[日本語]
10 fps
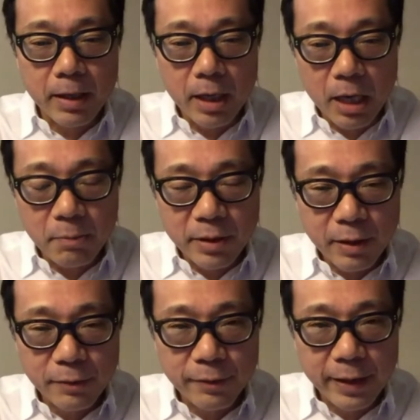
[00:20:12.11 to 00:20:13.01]

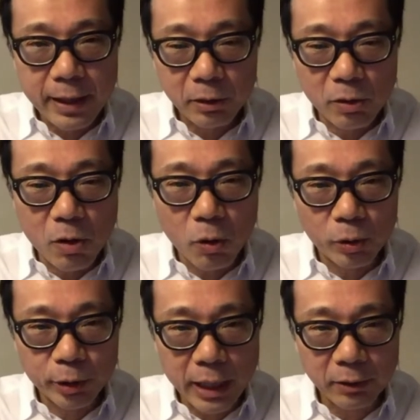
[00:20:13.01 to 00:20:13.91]
エムエフエー の
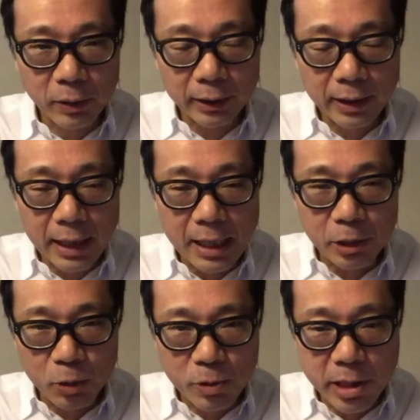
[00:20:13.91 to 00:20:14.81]
ホルダーの方が
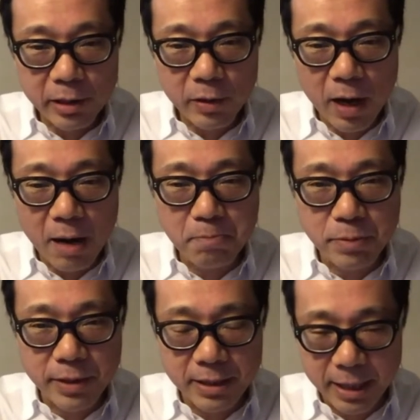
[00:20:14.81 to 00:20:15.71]
業績をアップ
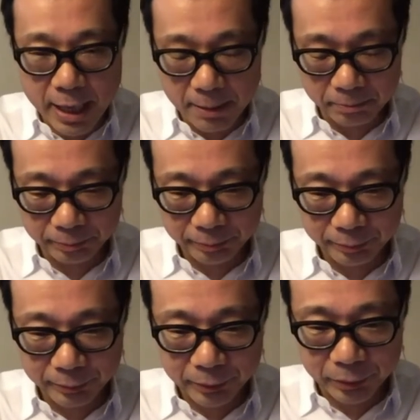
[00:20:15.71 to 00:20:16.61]
させ
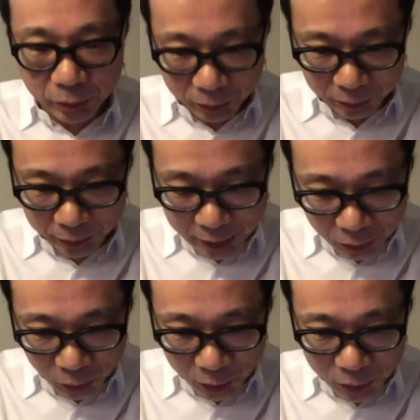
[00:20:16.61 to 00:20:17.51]
るってる
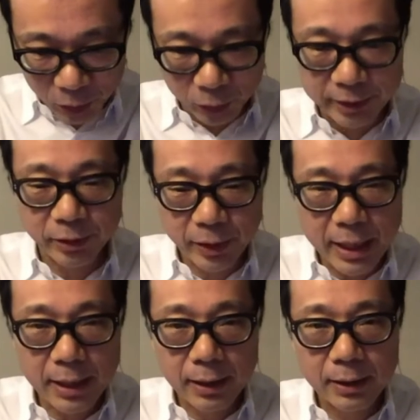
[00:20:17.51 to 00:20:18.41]
ということですよ
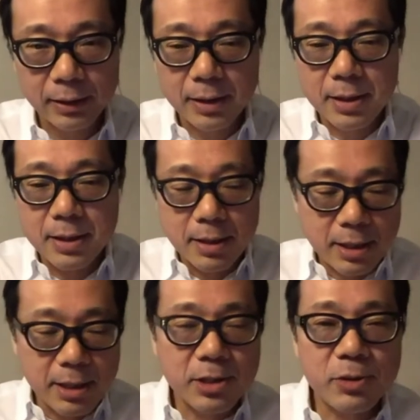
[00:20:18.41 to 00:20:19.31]
ね。
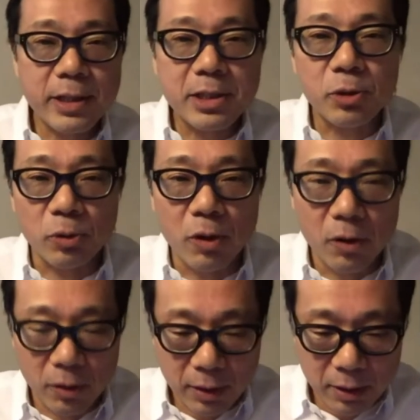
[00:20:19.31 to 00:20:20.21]
それではちょっと
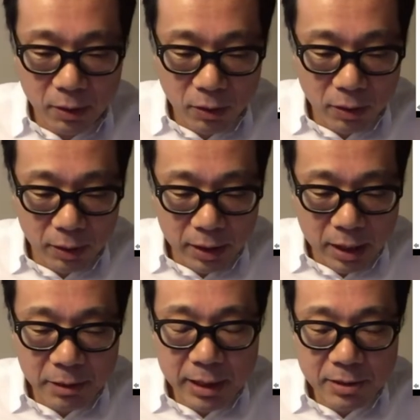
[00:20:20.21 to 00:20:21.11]

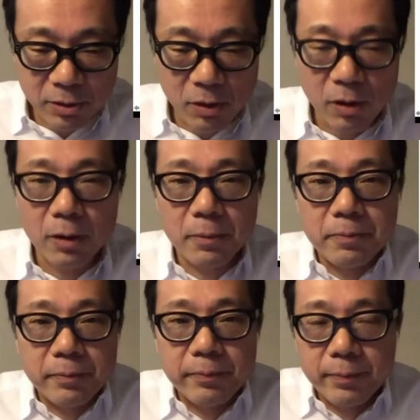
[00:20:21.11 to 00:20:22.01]
エビデンスを
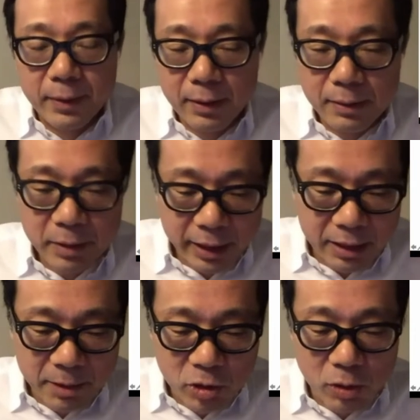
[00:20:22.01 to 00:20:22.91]
見ていき
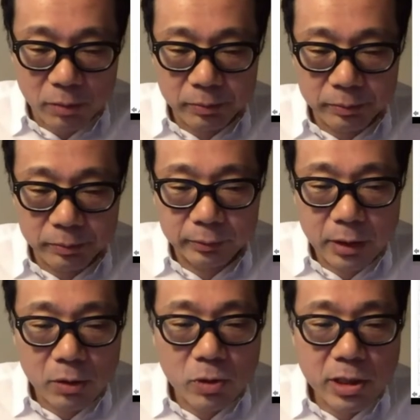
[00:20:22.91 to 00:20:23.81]
ましょう。
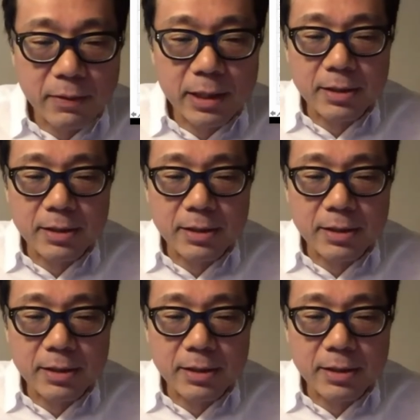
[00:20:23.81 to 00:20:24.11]
こちらはで